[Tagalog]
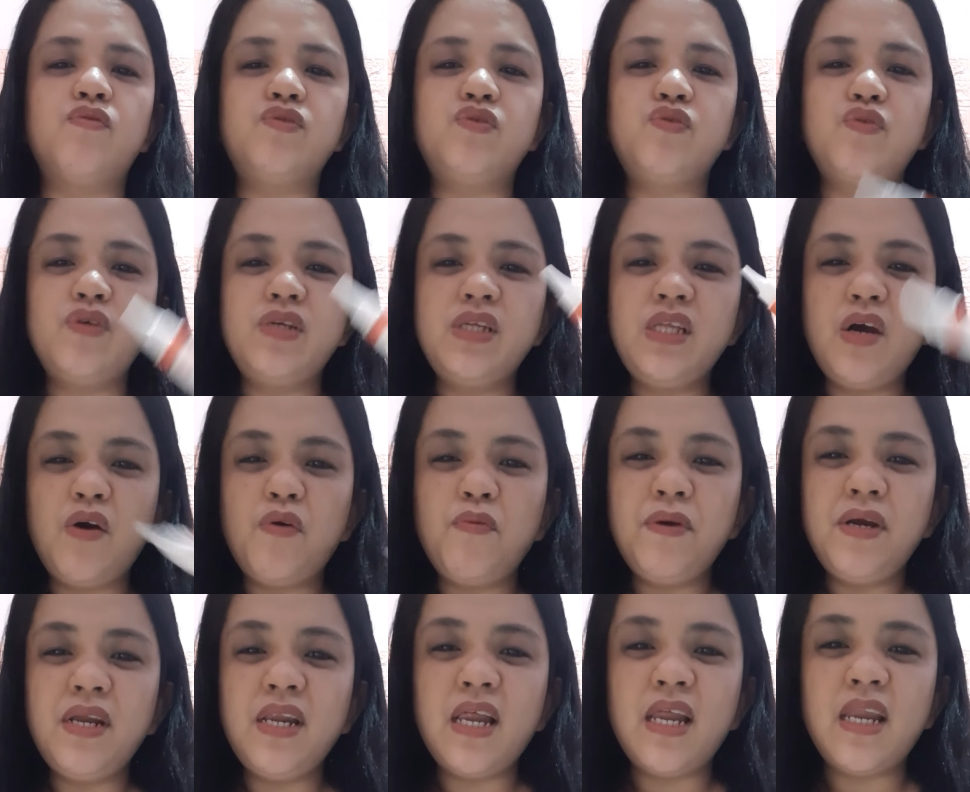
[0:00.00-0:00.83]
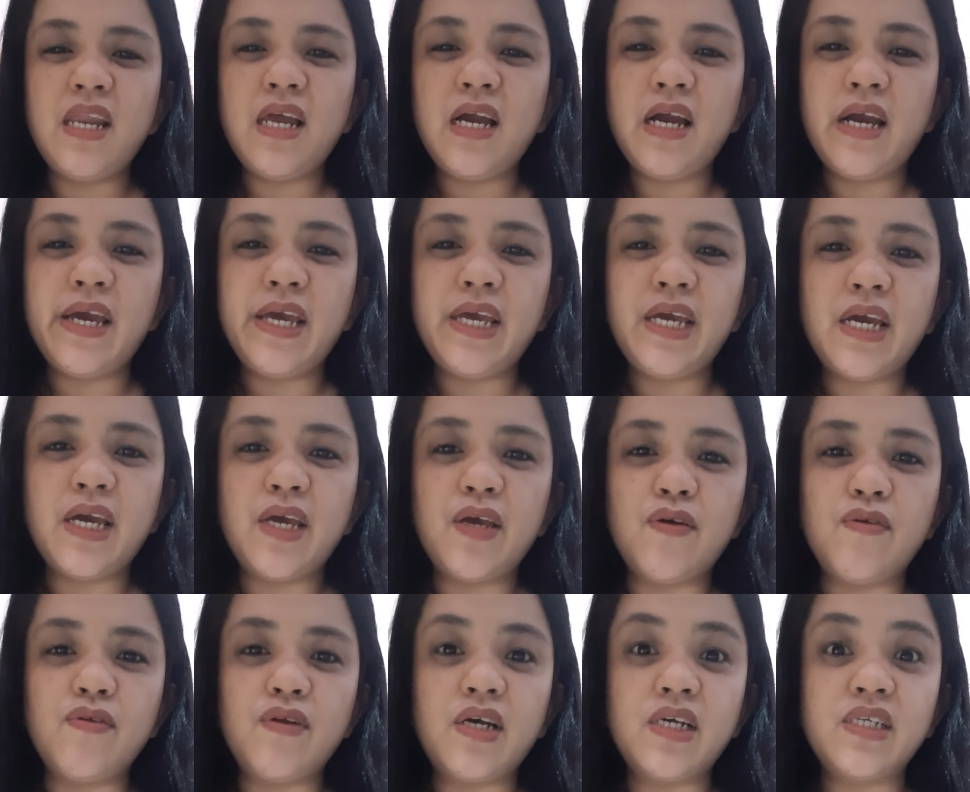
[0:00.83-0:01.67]
So, hindi ako nilalagay
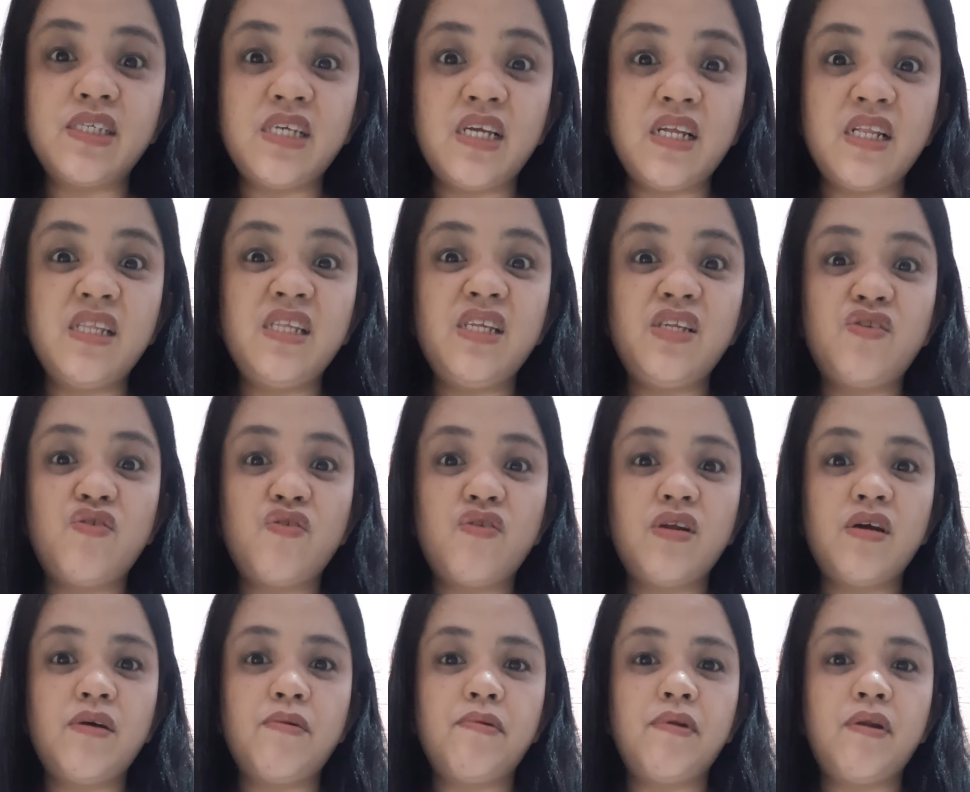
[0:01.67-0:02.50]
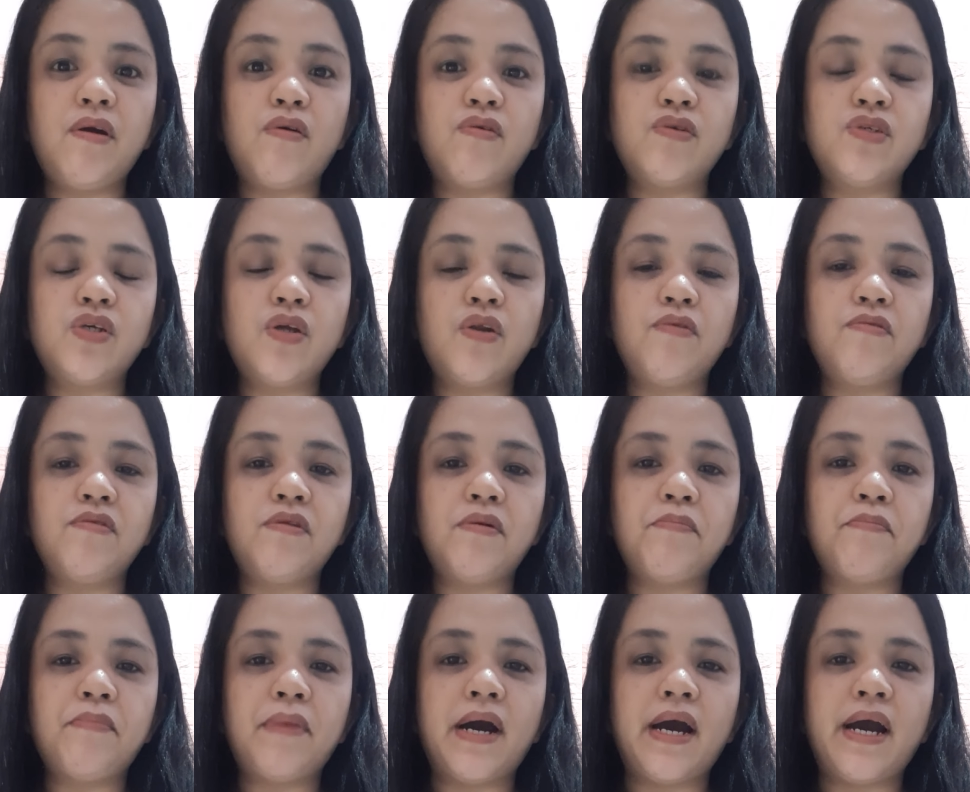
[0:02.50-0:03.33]
ngayon kasi dito rin ako sa
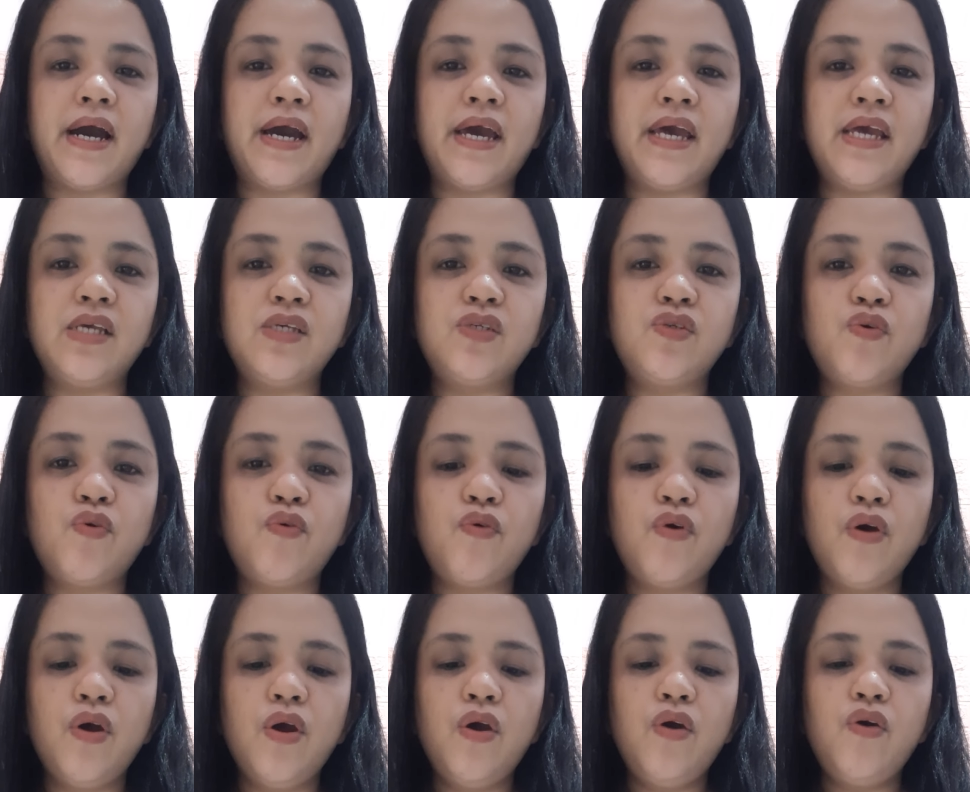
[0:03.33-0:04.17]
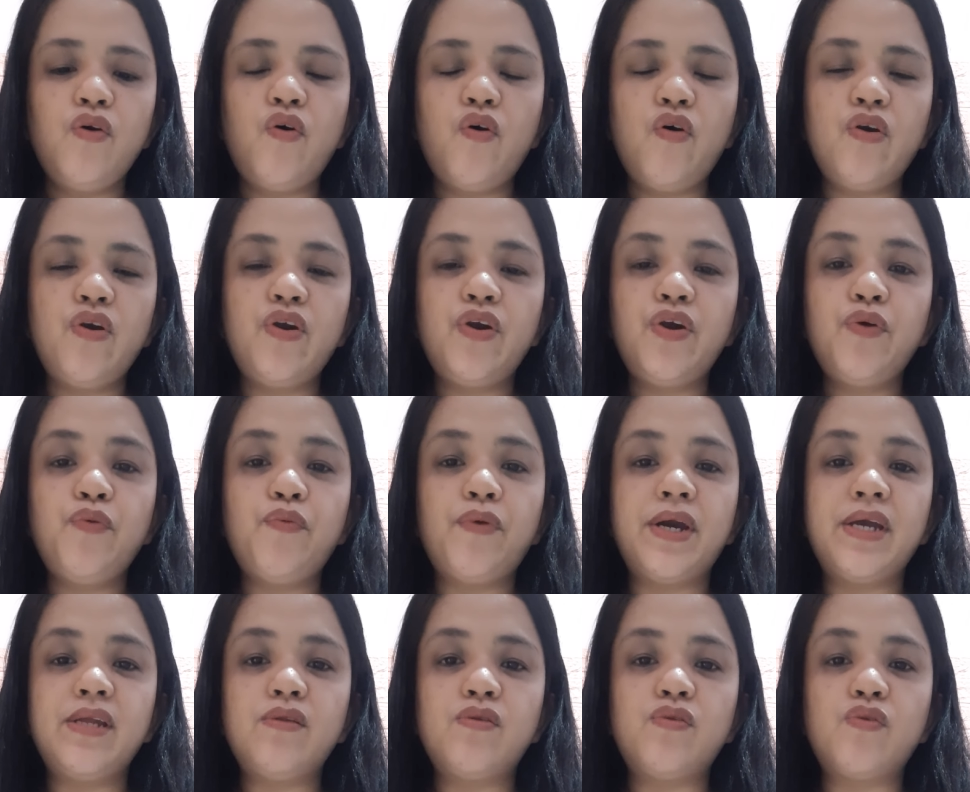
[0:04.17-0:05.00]
lulang bahay. So, color
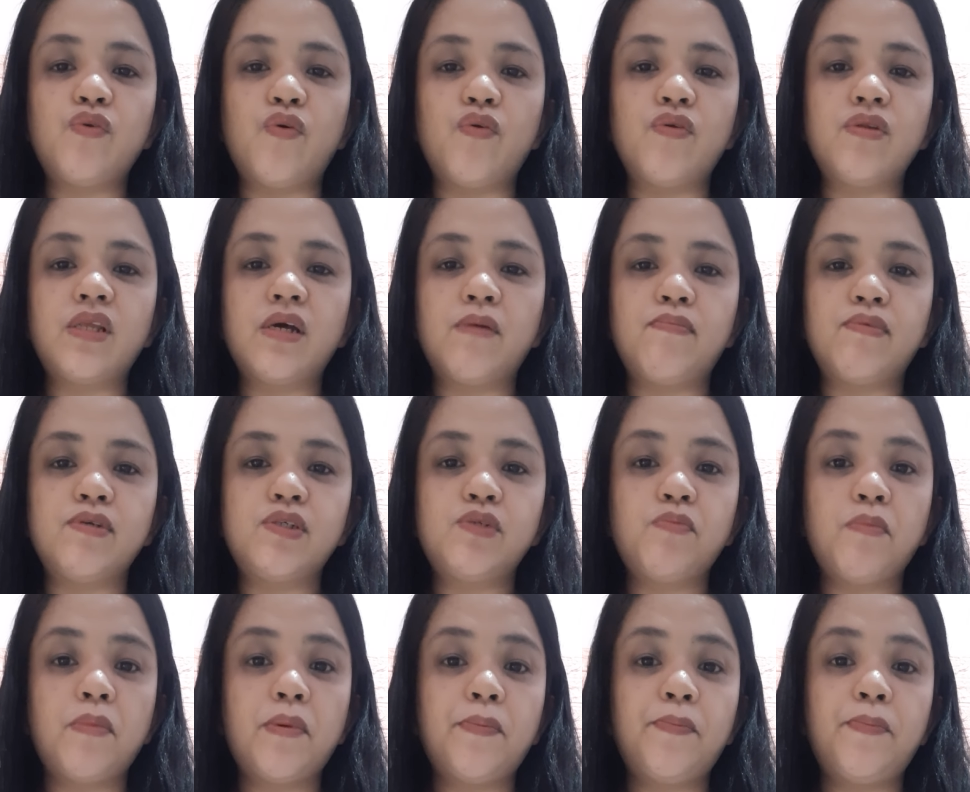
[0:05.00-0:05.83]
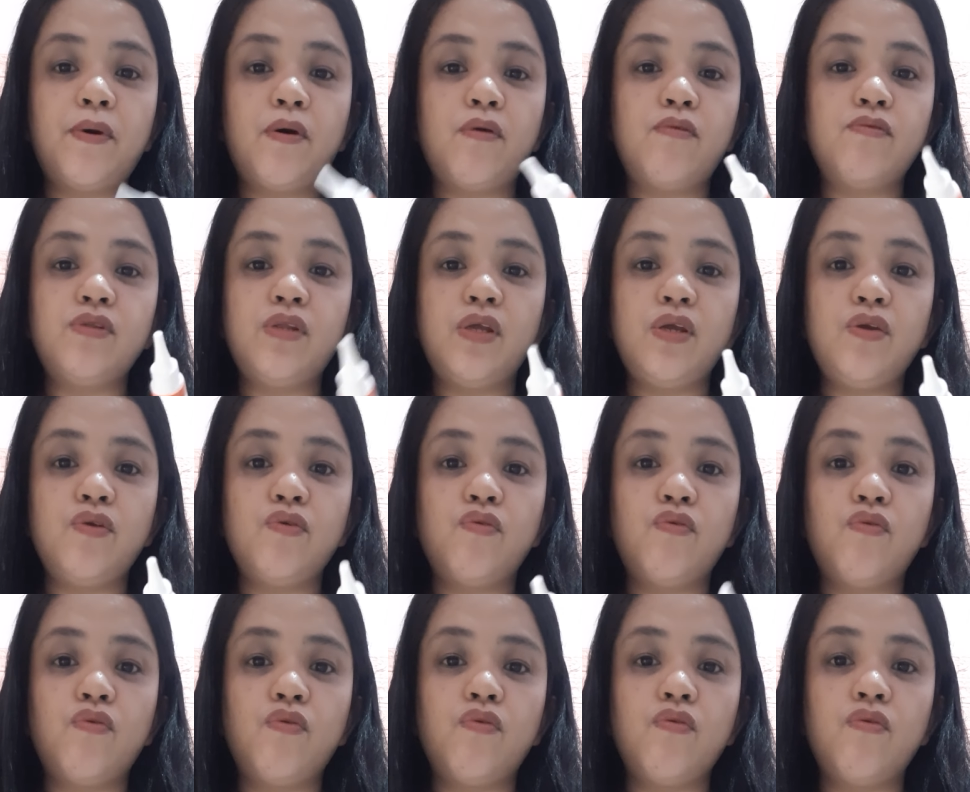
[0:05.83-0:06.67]
white to. Tapos, mabango din
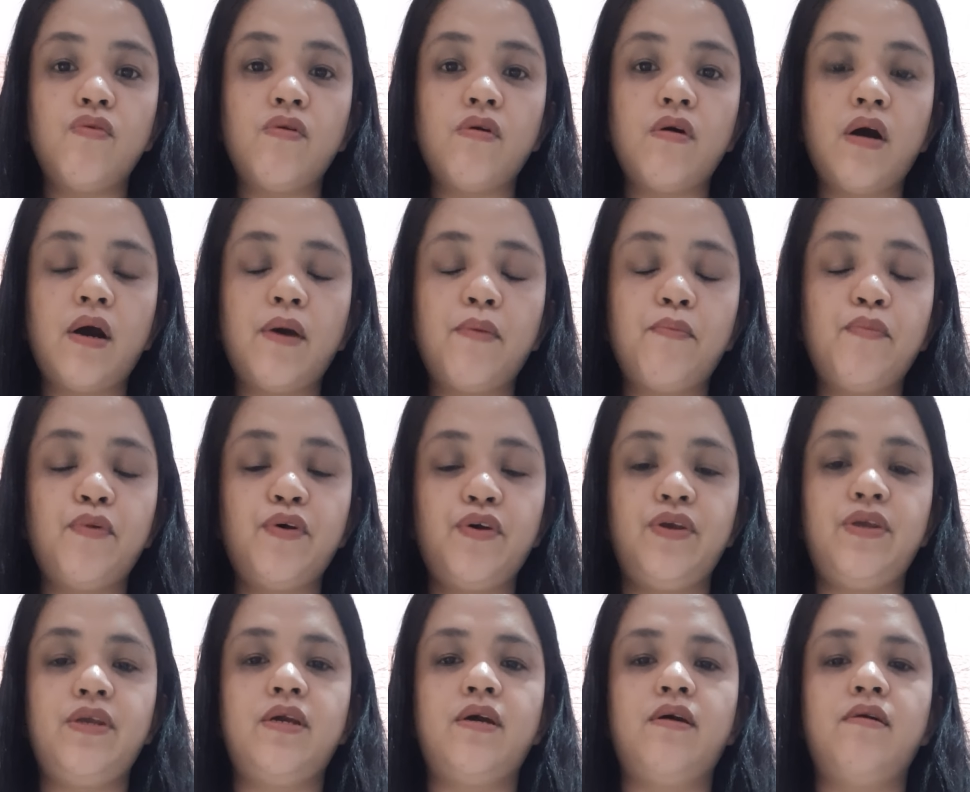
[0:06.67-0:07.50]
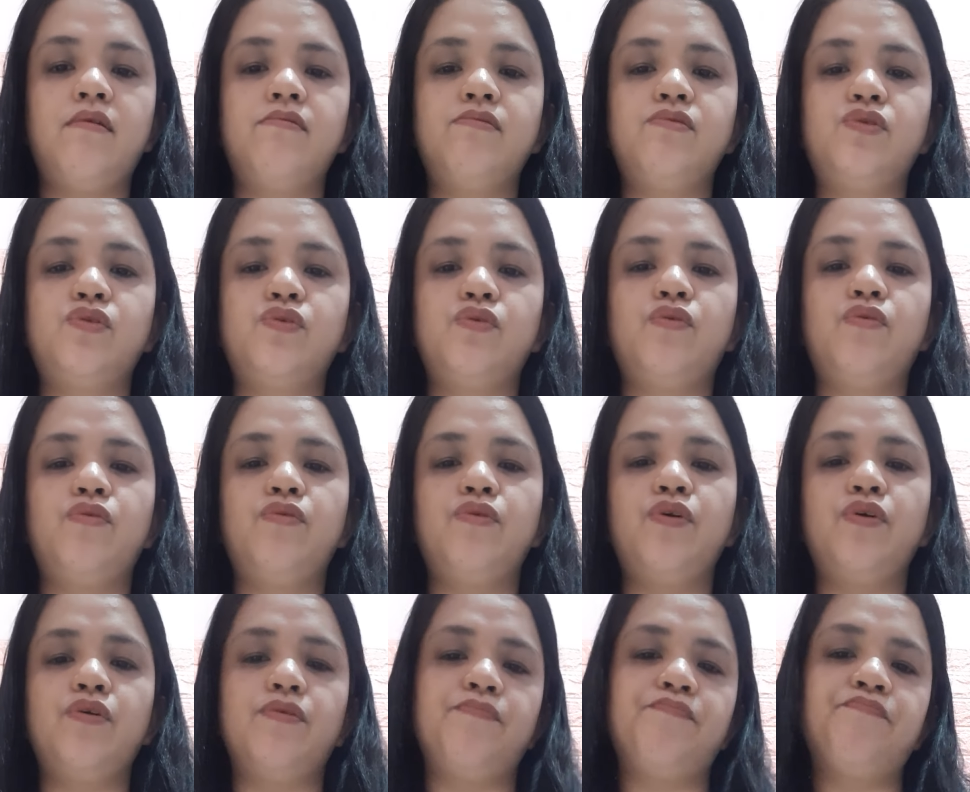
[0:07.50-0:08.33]
yung amoy niya. So,
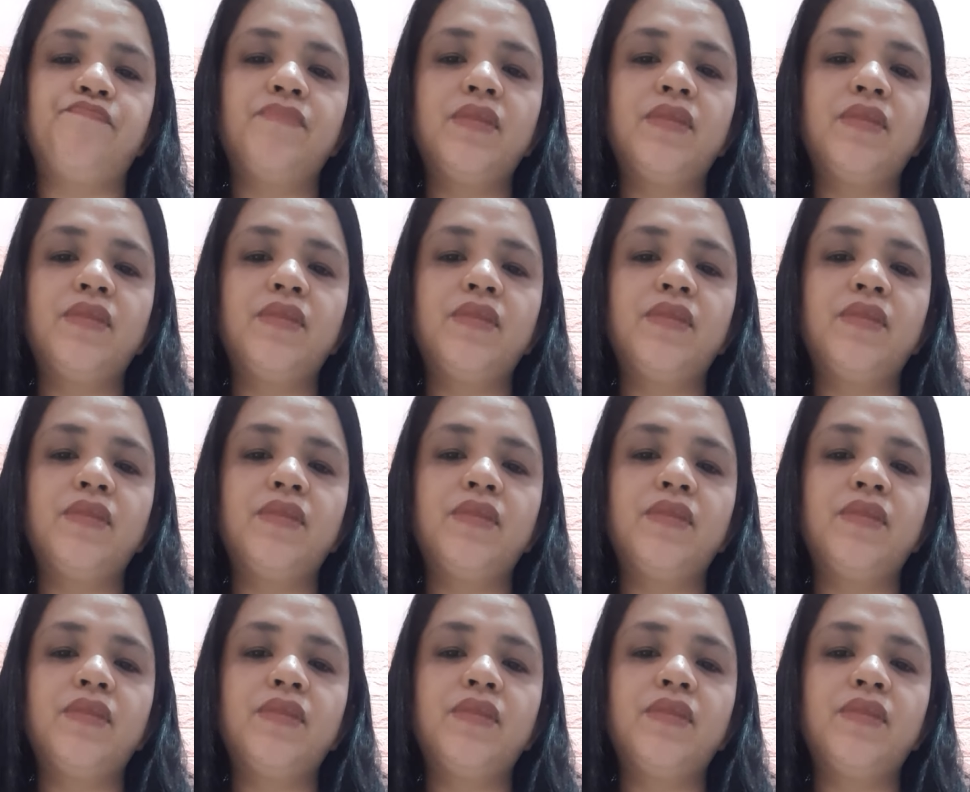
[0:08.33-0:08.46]
yun.